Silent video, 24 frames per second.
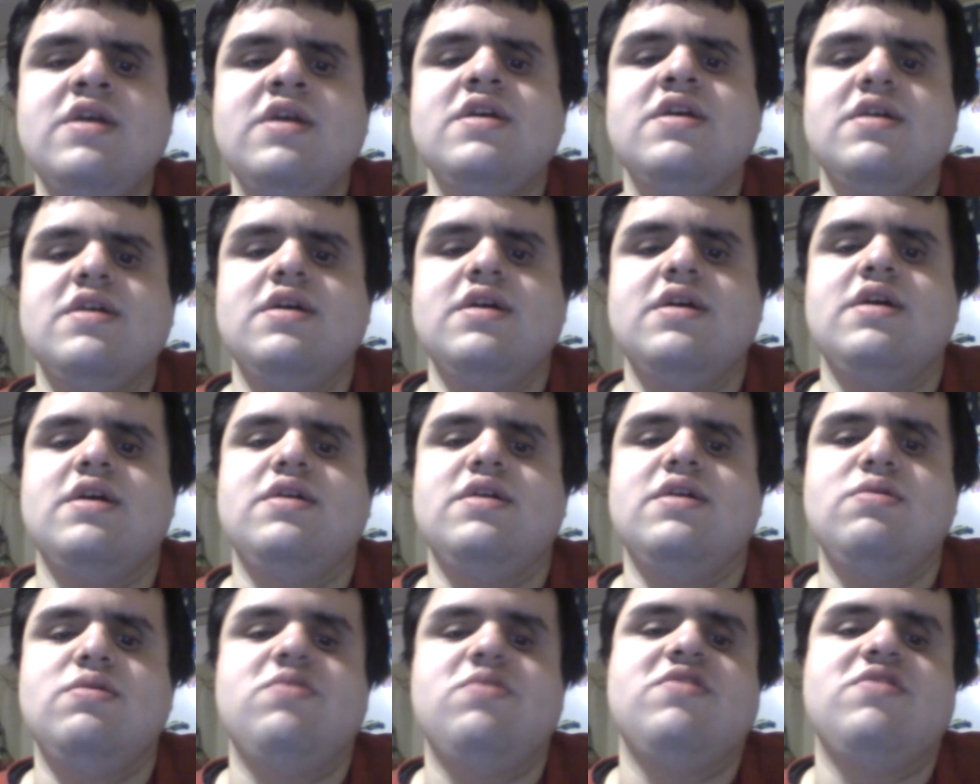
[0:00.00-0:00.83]

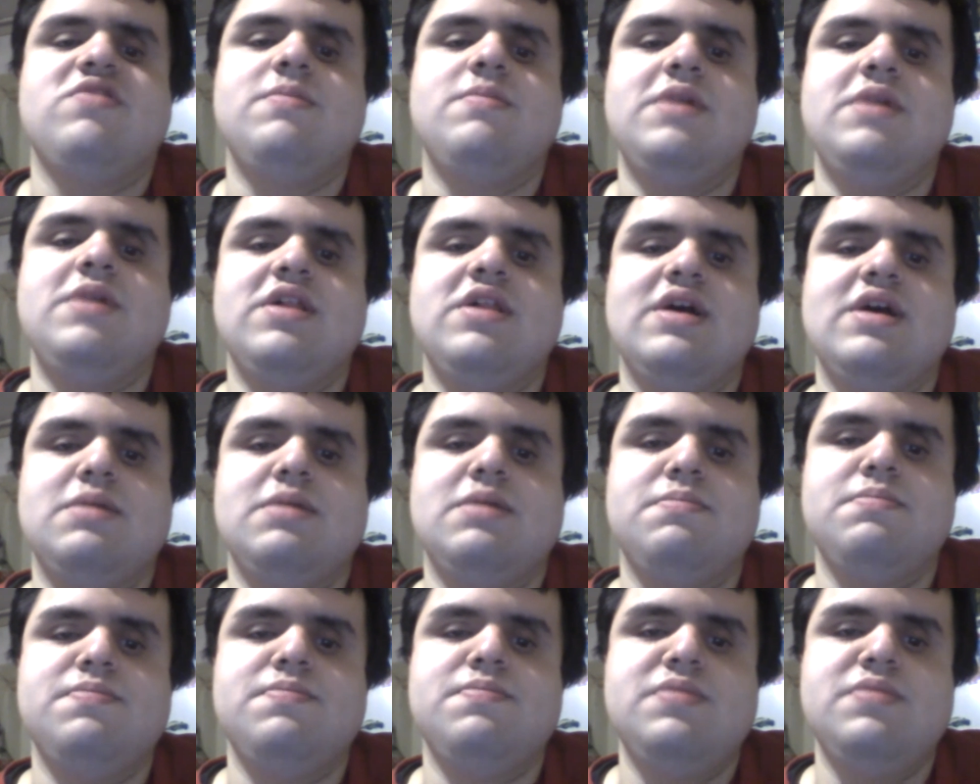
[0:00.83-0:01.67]
Э, нужно
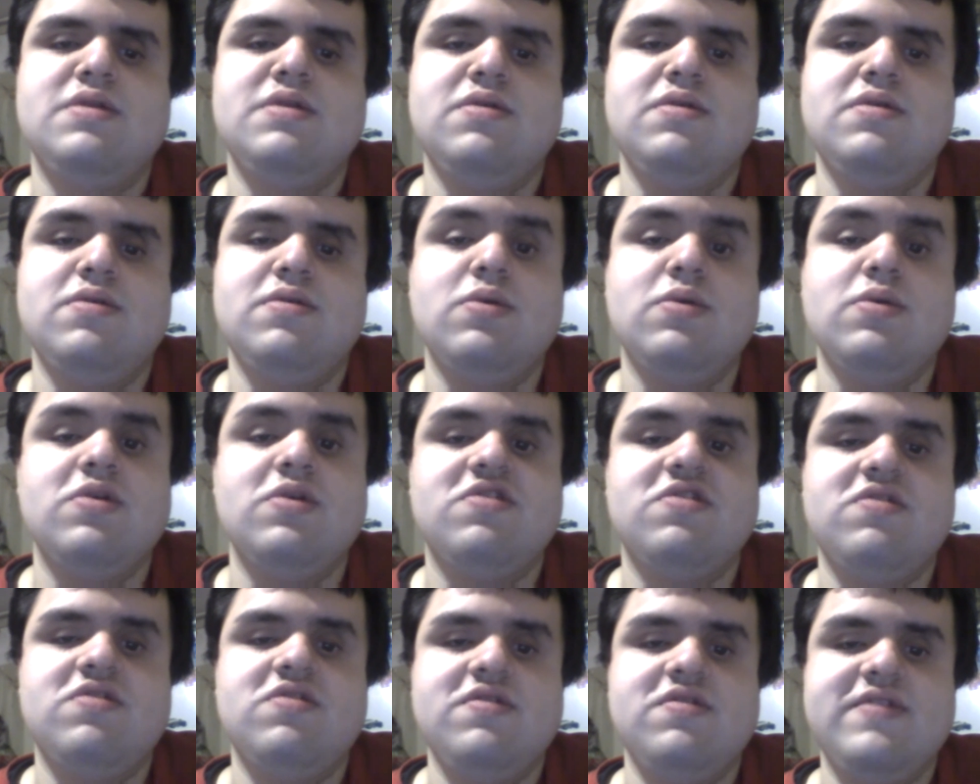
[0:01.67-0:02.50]
было
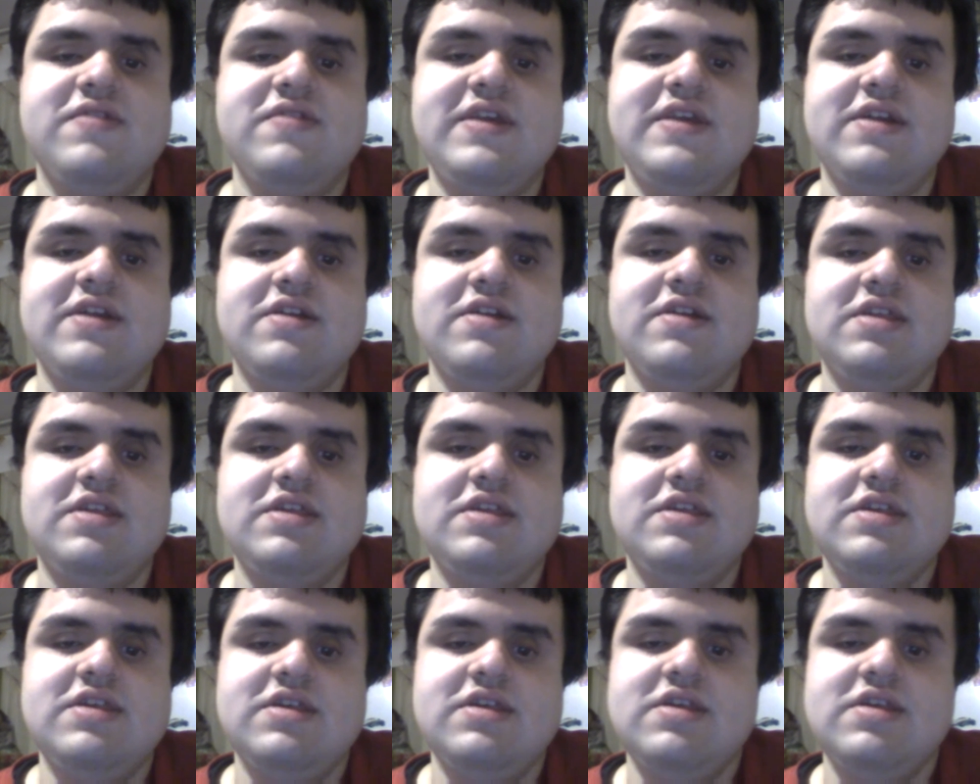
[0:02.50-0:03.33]
кое-что
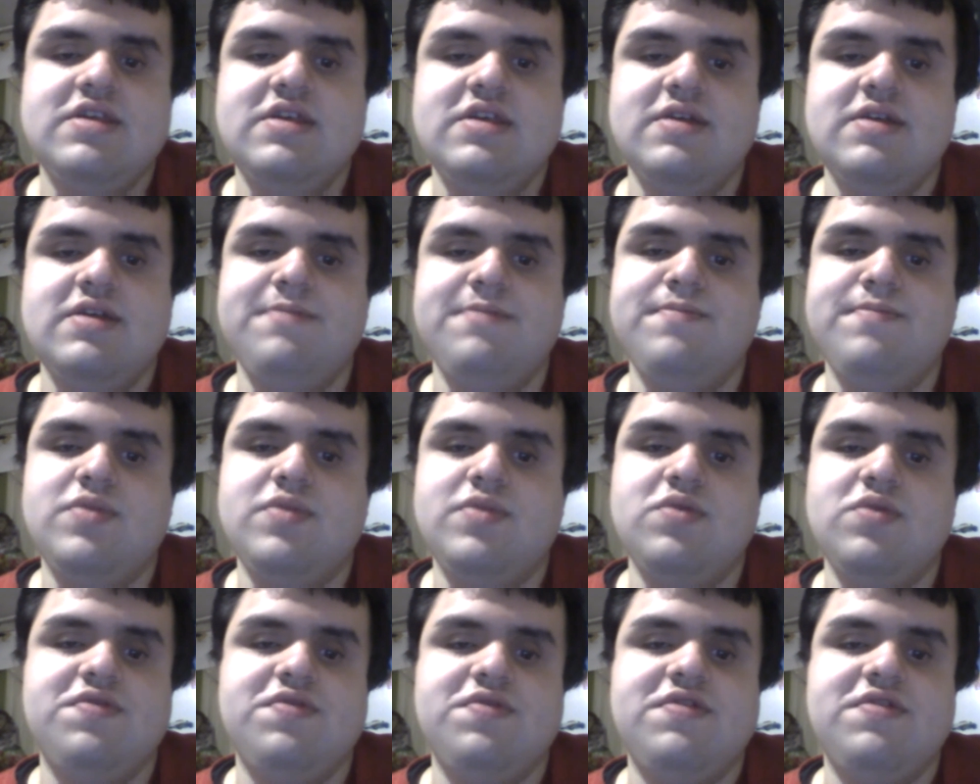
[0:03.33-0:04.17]
сделать.
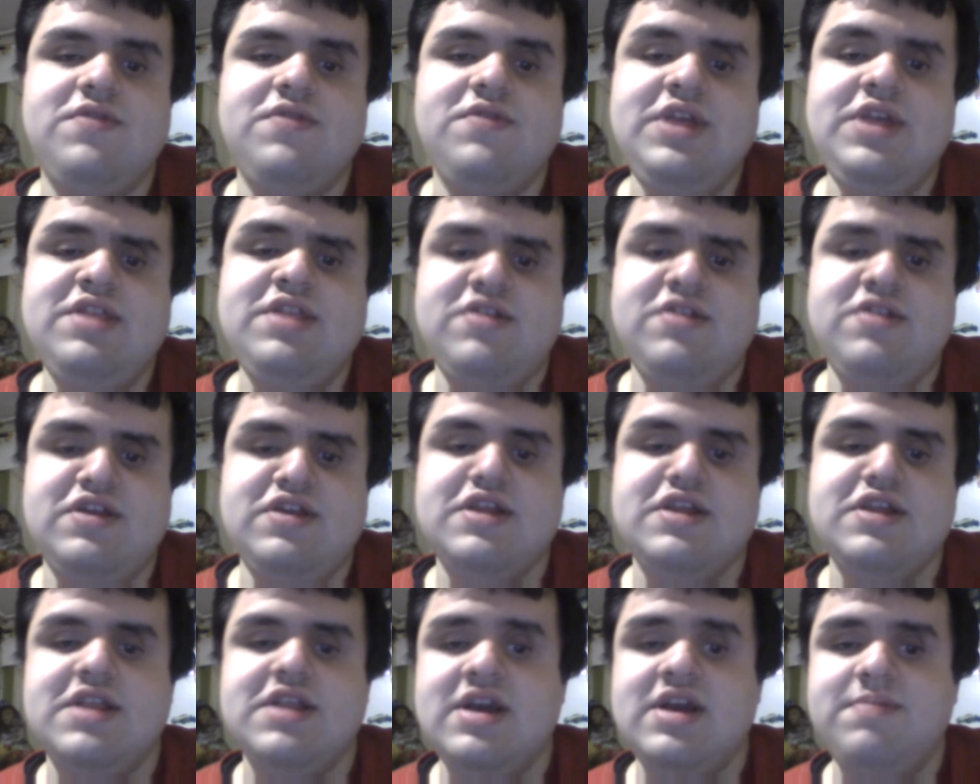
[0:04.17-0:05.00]
Тут свет
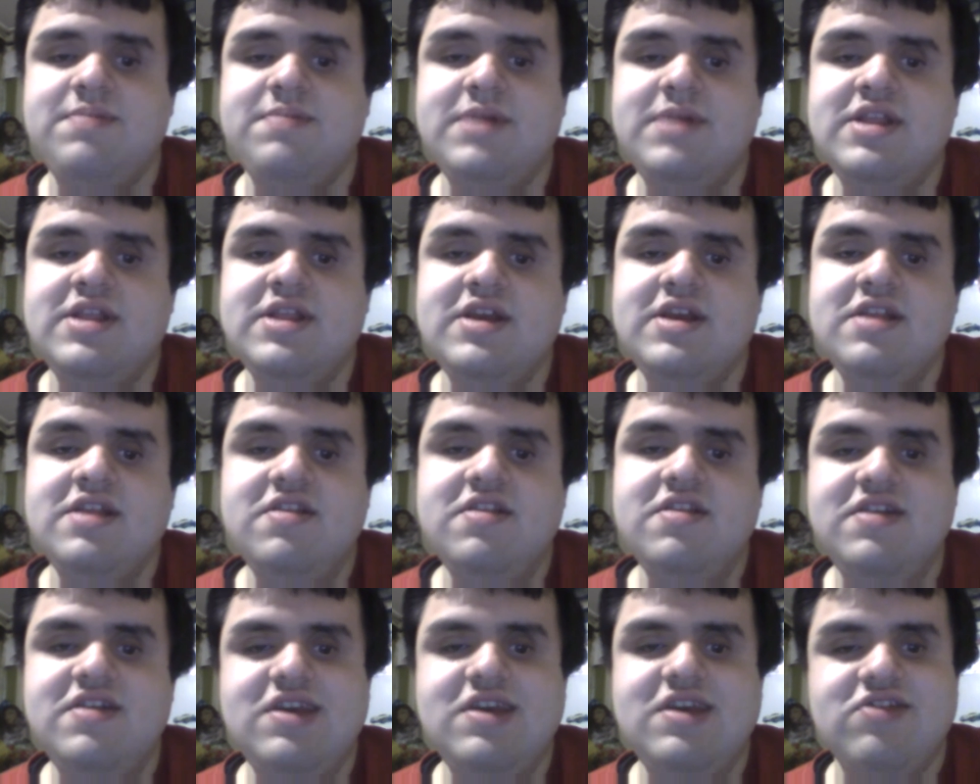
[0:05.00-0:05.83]
не так падает,
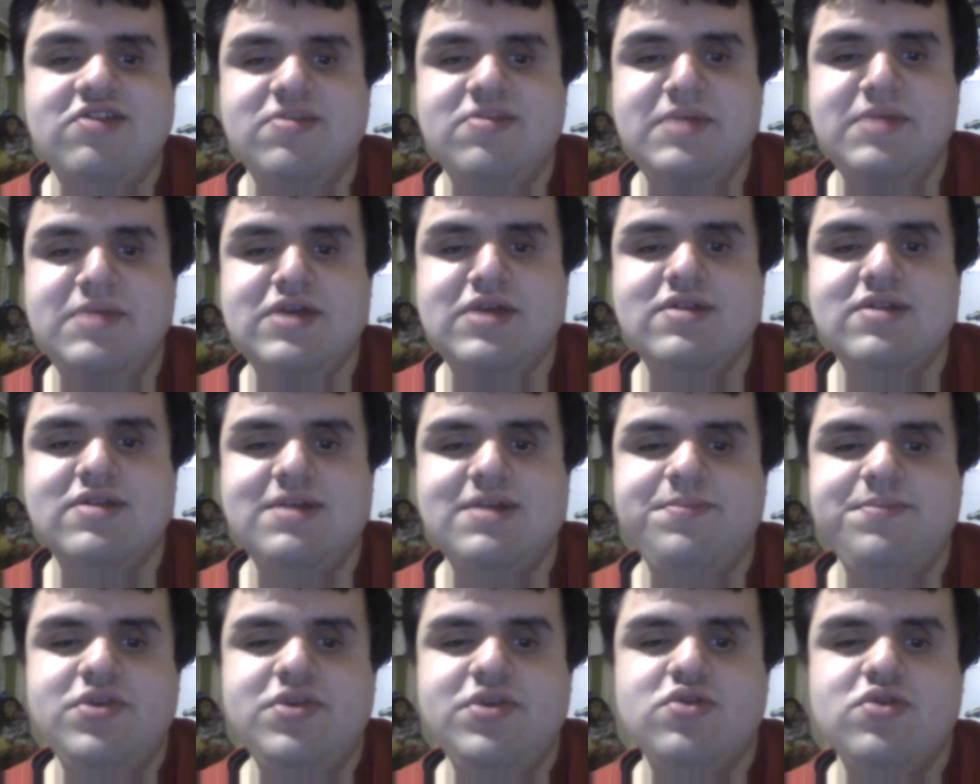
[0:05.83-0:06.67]
я заменил
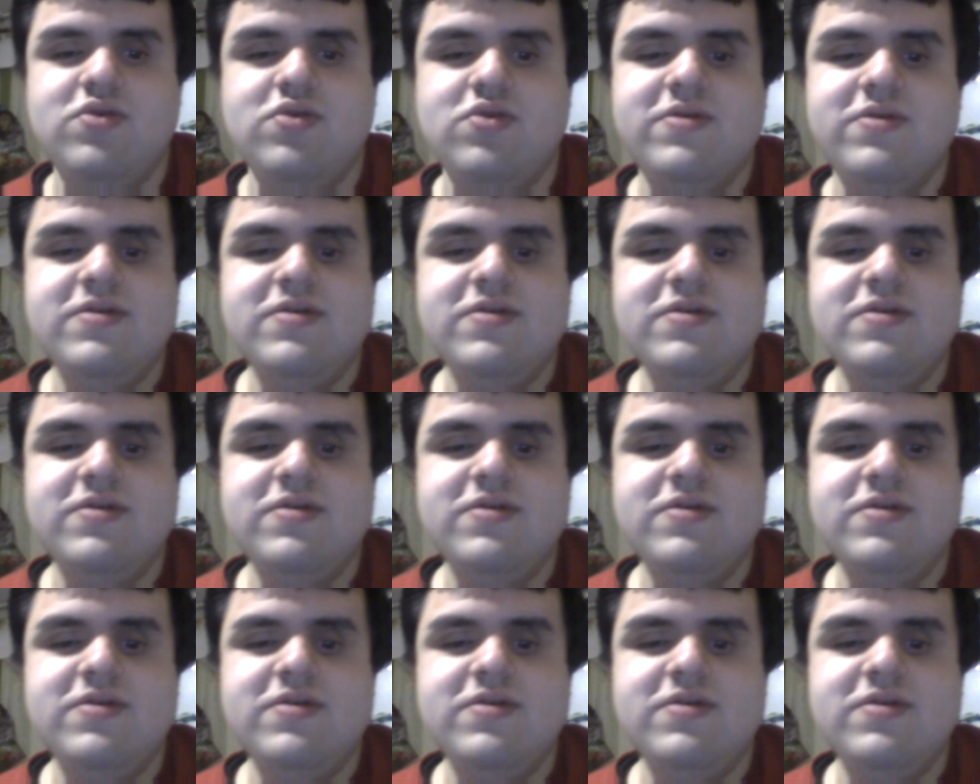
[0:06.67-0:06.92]
лампочку.